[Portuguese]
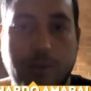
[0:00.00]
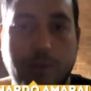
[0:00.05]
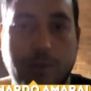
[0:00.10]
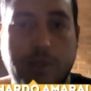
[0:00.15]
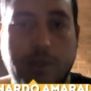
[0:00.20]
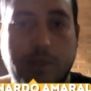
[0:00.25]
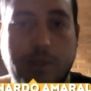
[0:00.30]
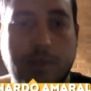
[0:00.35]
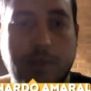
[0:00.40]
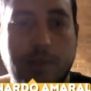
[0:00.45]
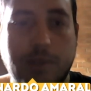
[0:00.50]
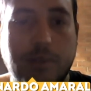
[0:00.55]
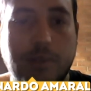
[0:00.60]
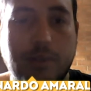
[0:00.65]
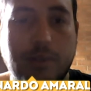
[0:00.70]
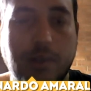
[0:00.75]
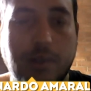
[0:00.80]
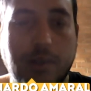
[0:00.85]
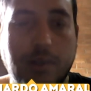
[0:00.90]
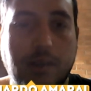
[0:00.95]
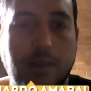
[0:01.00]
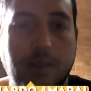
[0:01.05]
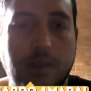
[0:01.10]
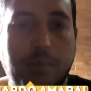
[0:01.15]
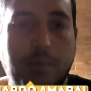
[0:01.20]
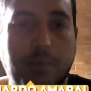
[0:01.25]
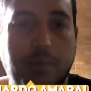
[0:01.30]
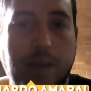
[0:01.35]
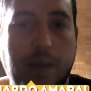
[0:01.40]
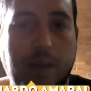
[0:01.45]
né,
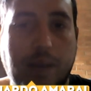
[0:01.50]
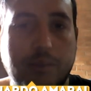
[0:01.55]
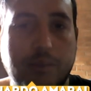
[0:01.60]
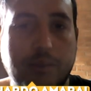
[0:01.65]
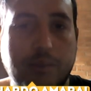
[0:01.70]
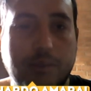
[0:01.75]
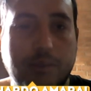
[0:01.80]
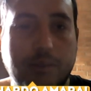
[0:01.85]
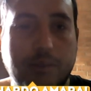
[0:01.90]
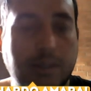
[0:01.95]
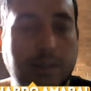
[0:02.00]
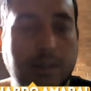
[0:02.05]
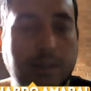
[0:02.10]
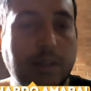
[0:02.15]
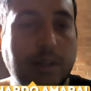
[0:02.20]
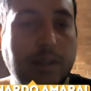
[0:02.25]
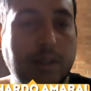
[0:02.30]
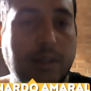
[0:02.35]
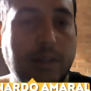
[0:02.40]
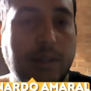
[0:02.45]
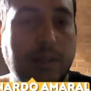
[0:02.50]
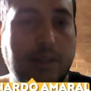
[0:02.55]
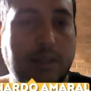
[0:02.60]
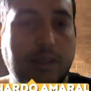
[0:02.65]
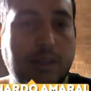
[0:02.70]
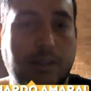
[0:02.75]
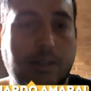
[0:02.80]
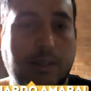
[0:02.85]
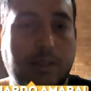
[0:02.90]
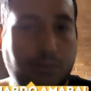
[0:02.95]
impactos, né, e que
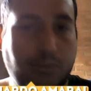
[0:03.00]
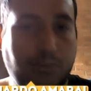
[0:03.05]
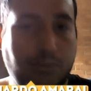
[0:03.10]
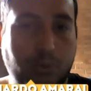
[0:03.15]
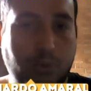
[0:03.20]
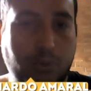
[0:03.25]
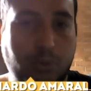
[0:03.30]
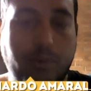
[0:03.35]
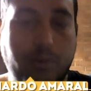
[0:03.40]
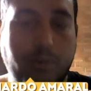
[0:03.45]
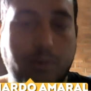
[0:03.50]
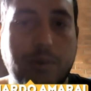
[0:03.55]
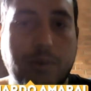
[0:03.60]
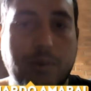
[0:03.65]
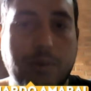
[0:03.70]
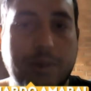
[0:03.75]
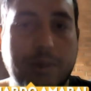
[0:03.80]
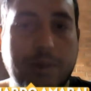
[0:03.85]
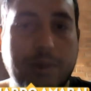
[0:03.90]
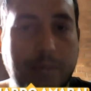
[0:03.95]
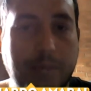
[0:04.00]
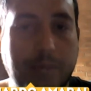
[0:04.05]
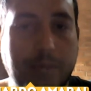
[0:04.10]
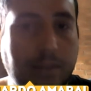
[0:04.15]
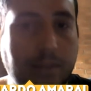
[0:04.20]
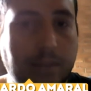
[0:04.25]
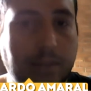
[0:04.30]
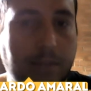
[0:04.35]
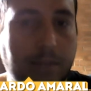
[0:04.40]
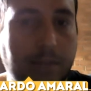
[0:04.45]
no futuro vai ocorrer também.
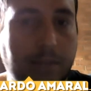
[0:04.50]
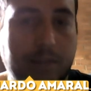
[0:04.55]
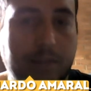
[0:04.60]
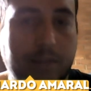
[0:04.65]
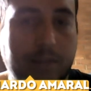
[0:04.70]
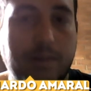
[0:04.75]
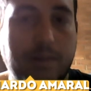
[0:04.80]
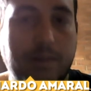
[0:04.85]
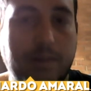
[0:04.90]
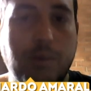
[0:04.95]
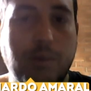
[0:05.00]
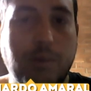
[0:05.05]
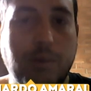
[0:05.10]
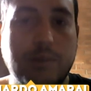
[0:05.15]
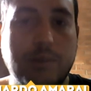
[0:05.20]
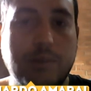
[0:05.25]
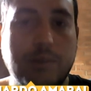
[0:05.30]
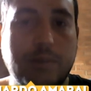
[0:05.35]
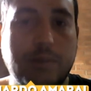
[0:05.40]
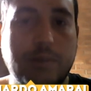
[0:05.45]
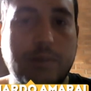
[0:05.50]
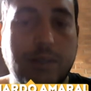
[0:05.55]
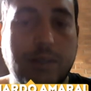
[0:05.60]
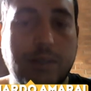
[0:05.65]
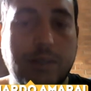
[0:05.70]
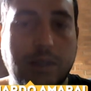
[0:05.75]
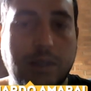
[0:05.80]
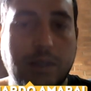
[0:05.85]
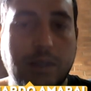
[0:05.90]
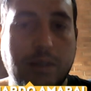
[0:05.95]
A questão é quando, né?
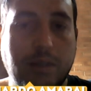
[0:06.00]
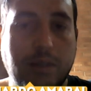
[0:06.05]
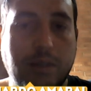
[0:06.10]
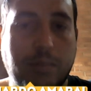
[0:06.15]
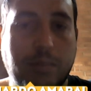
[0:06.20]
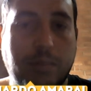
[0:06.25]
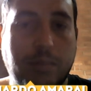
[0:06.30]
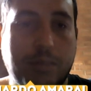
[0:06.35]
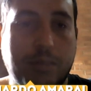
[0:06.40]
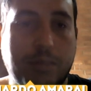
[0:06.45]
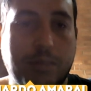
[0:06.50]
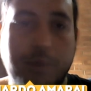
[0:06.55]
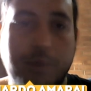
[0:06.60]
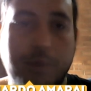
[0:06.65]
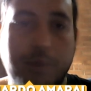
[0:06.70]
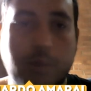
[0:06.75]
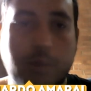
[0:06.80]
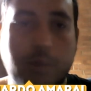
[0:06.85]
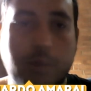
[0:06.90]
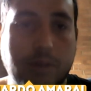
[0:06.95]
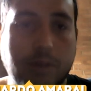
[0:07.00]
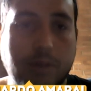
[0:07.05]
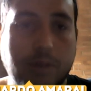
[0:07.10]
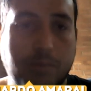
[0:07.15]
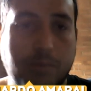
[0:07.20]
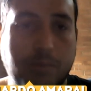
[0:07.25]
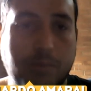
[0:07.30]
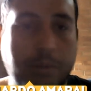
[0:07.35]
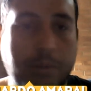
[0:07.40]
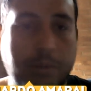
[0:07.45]
Mas por enquanto,
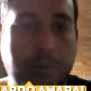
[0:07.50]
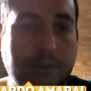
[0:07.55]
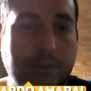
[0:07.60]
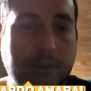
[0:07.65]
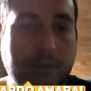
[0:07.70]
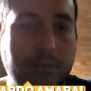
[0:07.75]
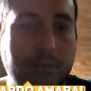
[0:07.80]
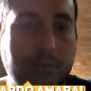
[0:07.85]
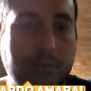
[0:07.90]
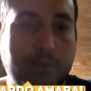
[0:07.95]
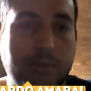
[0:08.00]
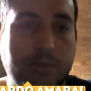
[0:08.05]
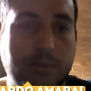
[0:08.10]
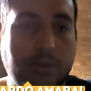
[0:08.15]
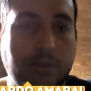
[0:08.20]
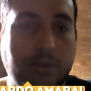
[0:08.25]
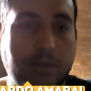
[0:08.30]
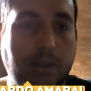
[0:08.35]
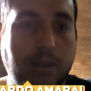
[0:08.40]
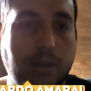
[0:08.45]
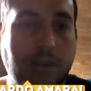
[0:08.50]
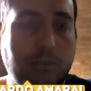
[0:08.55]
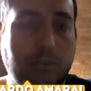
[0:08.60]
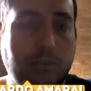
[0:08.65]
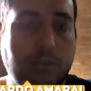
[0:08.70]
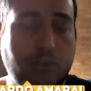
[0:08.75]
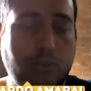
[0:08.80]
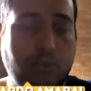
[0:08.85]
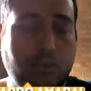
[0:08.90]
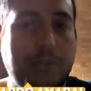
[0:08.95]
pelo menos dos
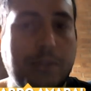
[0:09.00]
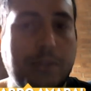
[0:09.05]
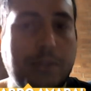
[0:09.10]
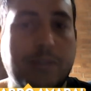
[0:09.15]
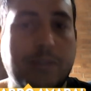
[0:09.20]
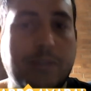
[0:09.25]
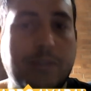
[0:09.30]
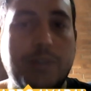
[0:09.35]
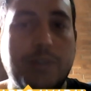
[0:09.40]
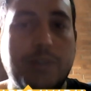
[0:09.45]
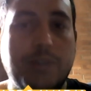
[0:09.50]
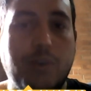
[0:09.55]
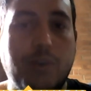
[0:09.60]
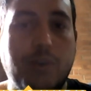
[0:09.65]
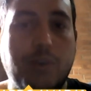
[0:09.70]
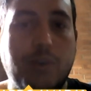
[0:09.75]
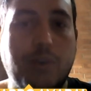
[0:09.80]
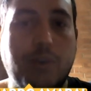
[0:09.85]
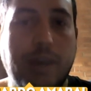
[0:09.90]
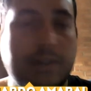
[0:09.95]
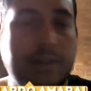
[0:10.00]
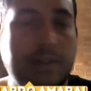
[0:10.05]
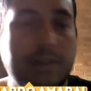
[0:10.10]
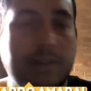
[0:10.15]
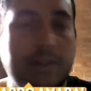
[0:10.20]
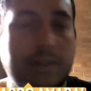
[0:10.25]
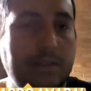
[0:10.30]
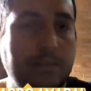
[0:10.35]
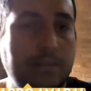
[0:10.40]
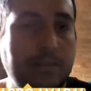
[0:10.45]
objetos que a gente conhece,
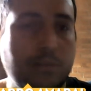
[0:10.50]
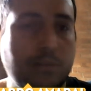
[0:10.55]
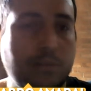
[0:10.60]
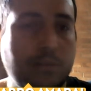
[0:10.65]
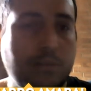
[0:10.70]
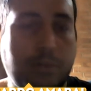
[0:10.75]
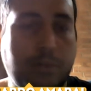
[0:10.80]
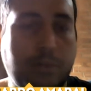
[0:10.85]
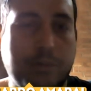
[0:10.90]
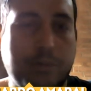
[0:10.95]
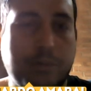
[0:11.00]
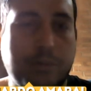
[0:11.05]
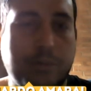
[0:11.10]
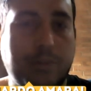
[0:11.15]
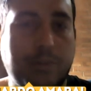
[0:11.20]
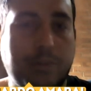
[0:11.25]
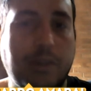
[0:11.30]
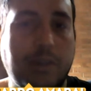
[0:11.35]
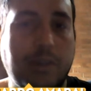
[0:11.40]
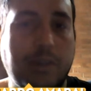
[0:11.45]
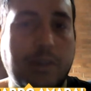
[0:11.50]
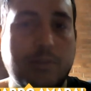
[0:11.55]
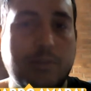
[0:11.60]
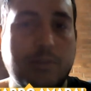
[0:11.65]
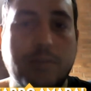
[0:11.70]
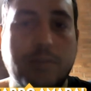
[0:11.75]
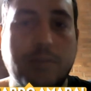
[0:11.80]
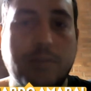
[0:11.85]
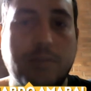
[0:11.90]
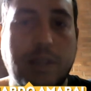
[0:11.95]
nos próximos 100 anos não
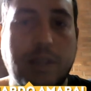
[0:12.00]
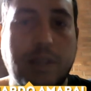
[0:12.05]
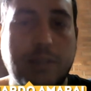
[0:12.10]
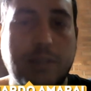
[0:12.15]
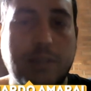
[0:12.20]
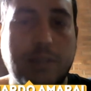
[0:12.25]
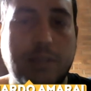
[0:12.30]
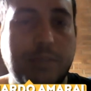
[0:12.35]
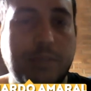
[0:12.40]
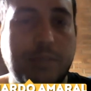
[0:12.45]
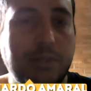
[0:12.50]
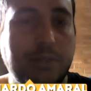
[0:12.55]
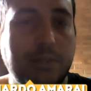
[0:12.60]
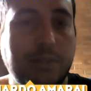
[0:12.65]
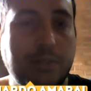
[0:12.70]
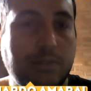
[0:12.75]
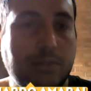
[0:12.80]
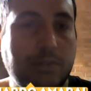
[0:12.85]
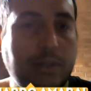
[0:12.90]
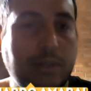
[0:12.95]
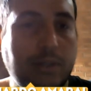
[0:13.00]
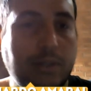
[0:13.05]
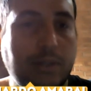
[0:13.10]
tem nada previsto, né?